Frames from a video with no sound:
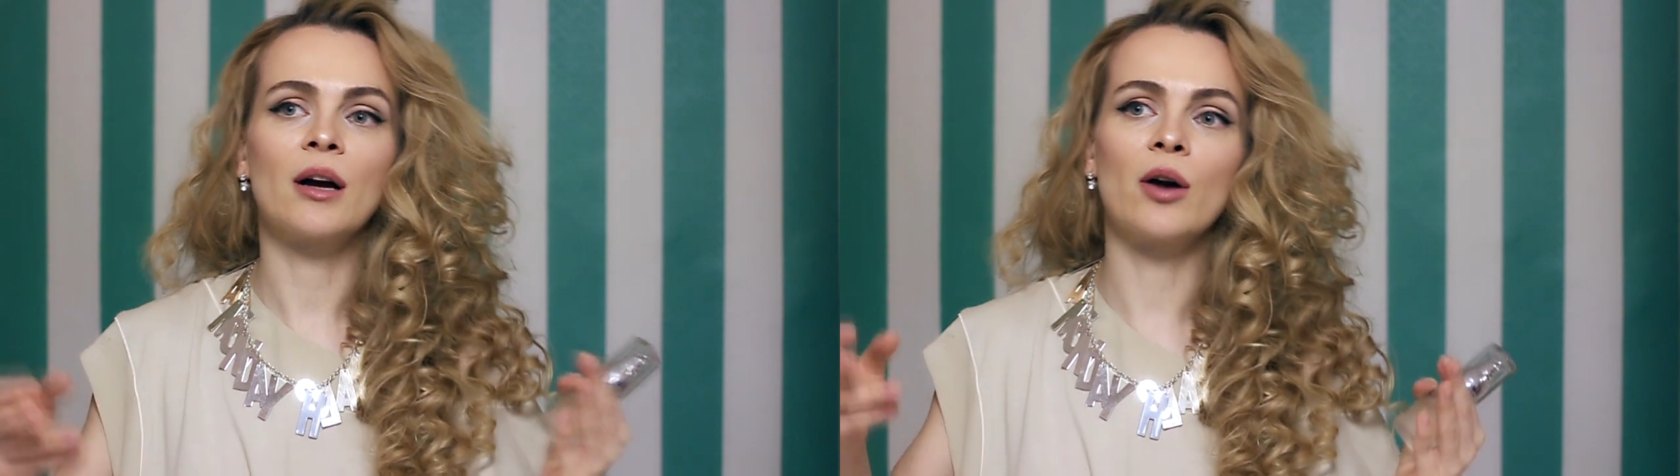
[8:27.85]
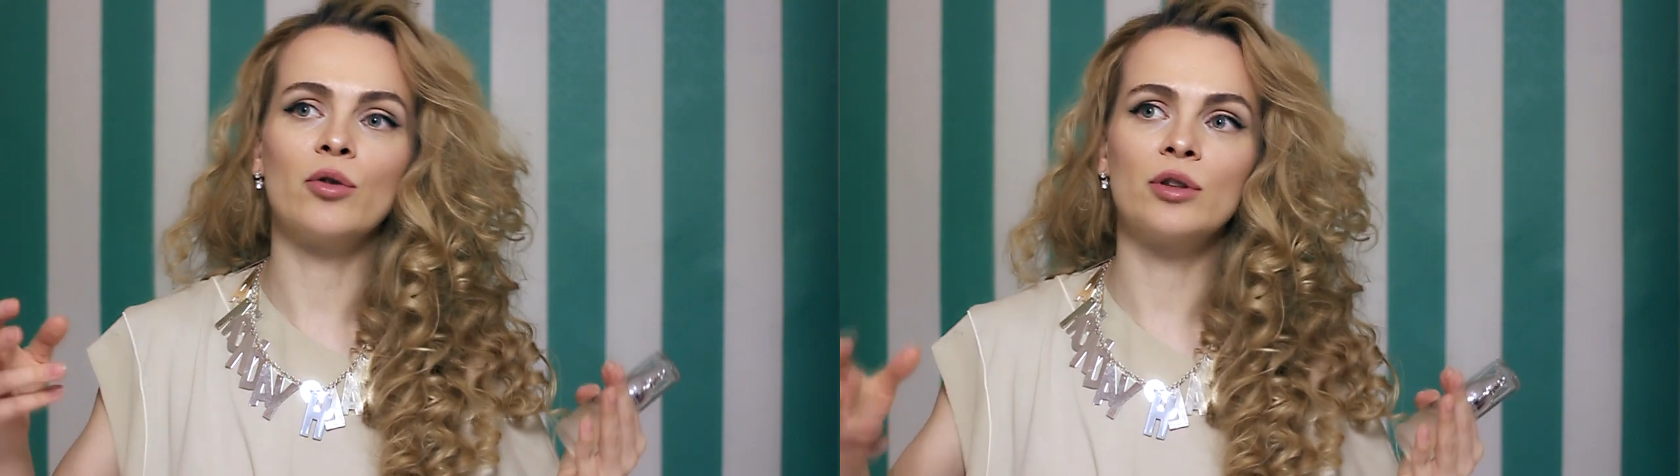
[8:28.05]

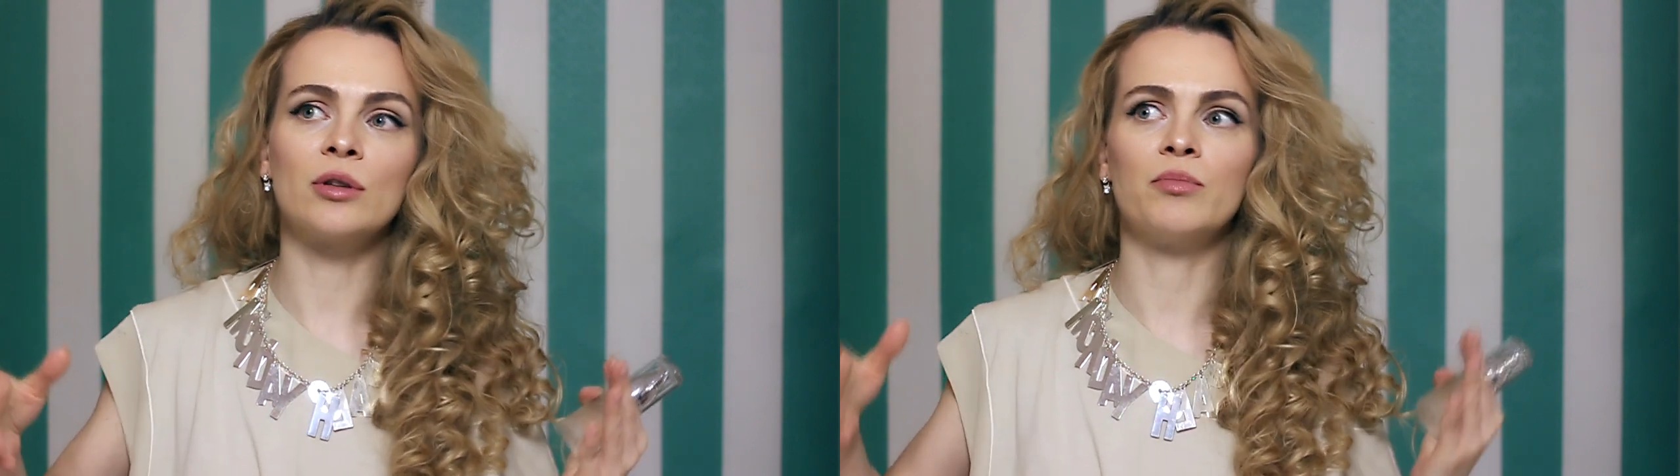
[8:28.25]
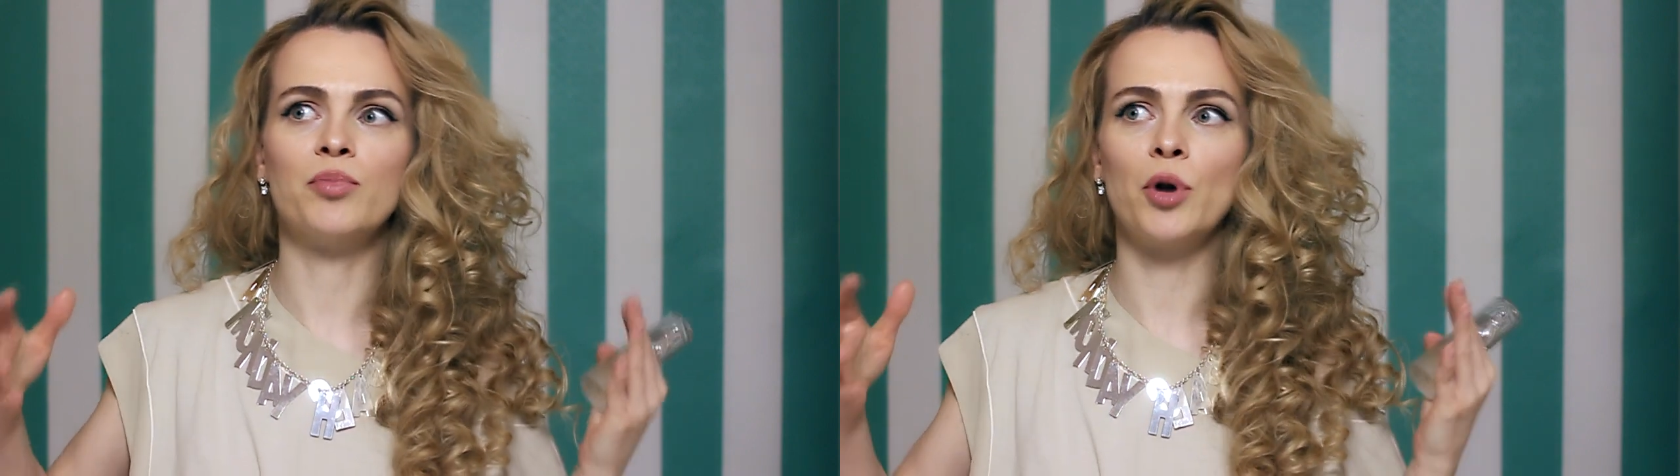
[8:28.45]

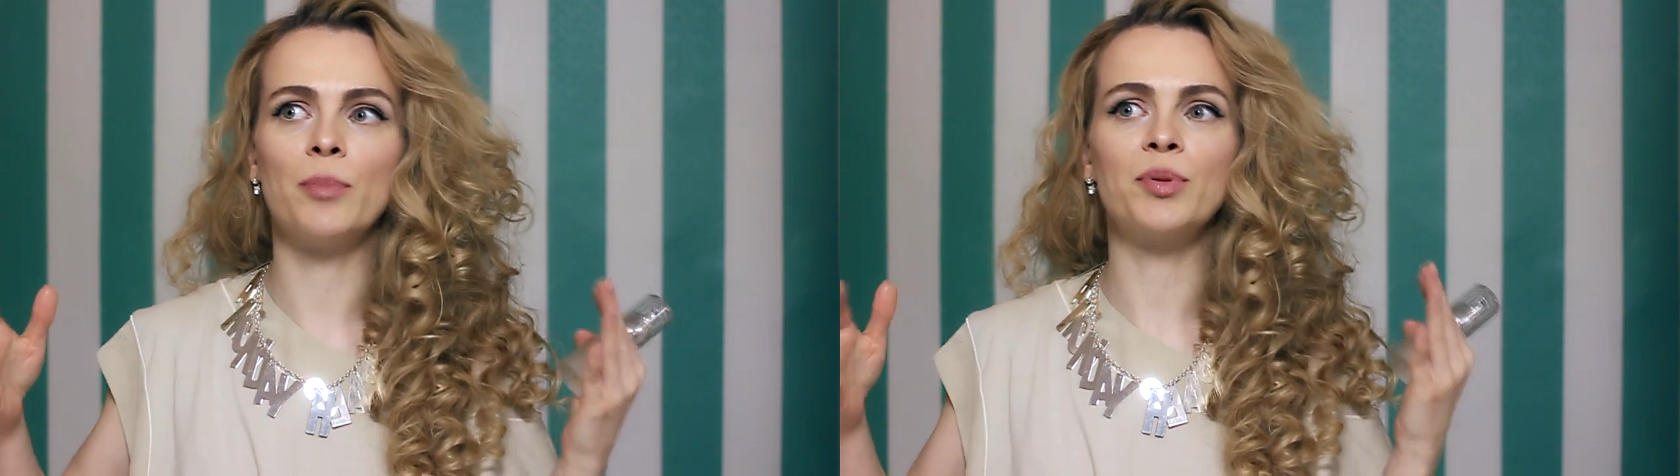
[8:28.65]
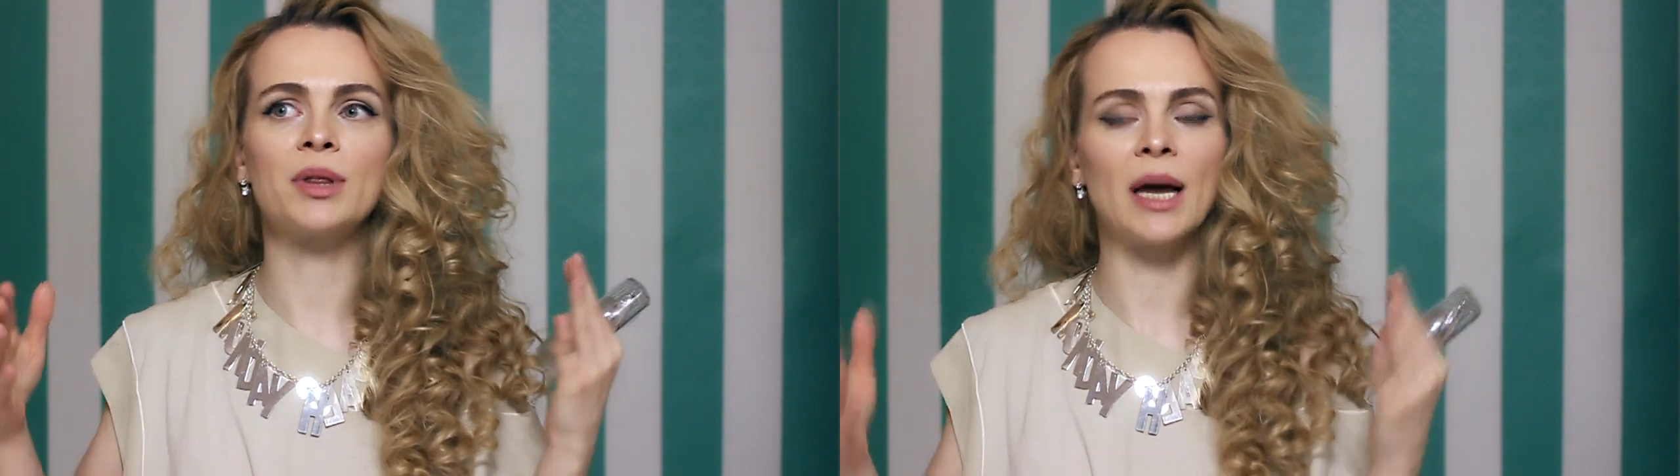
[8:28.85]
какой-то
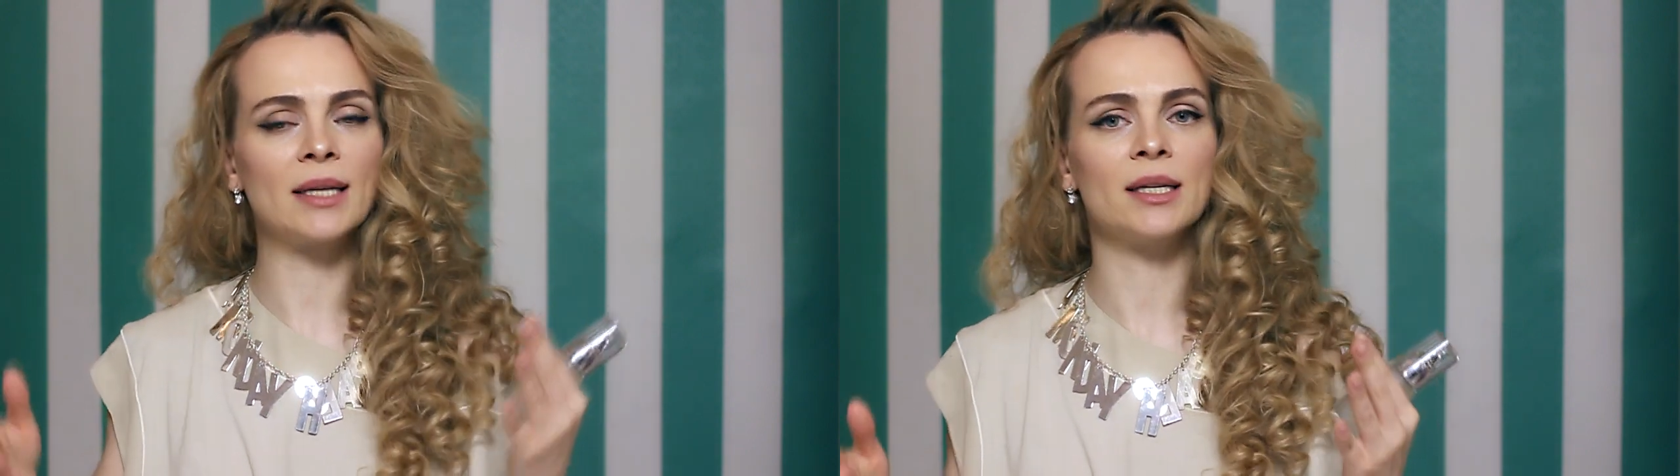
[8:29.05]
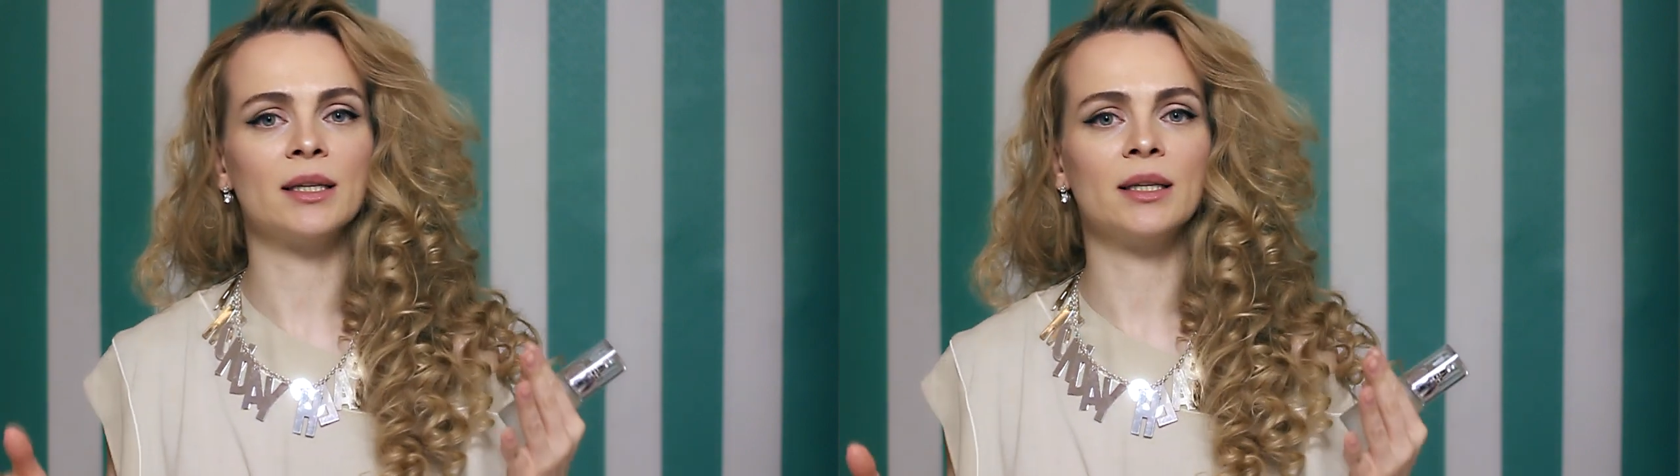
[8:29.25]
более
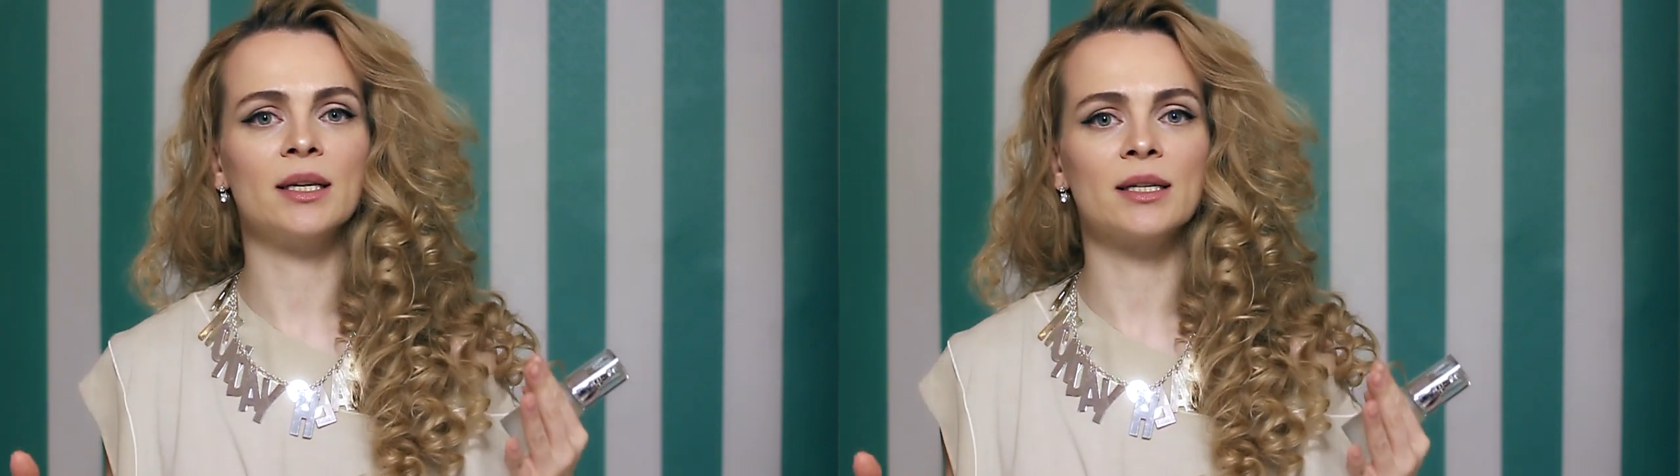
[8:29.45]
питательный,